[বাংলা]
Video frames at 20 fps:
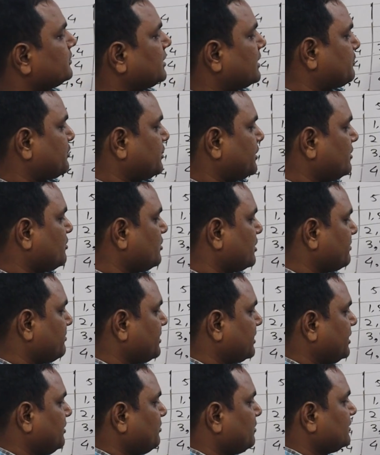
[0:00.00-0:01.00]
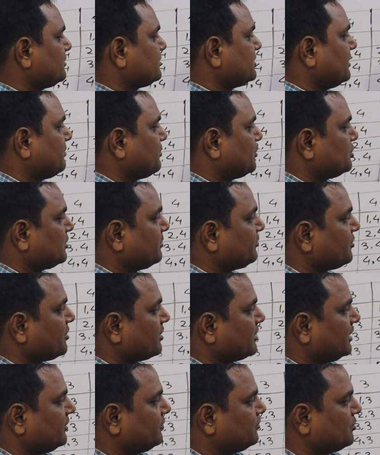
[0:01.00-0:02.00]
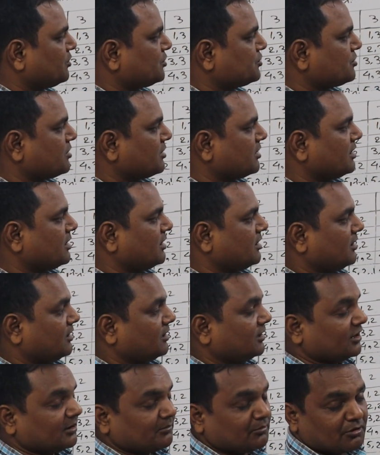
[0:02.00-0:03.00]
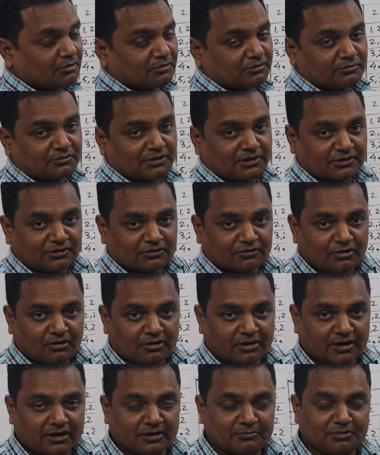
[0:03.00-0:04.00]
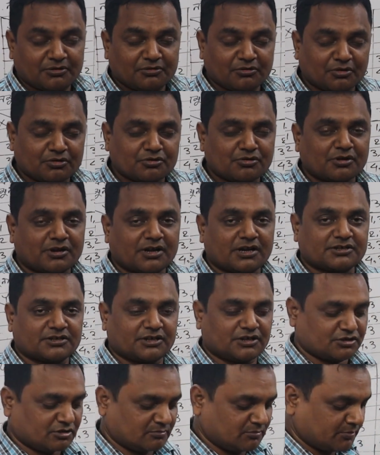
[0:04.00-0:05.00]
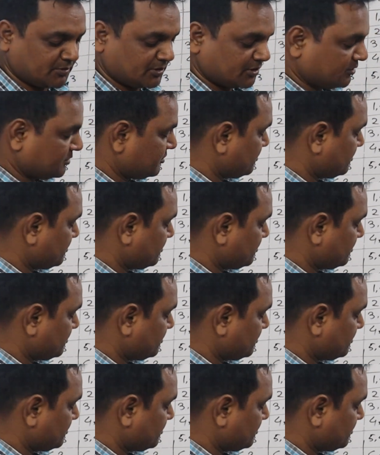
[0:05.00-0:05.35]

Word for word: তারপরে গ নম্বর কি বলেছে প্রথম ছক্কায় জোর সংখ্যা এবং দ্বিতীয় ছক্কায় বিজোর সংখ্যা আসার সম্ভাবনা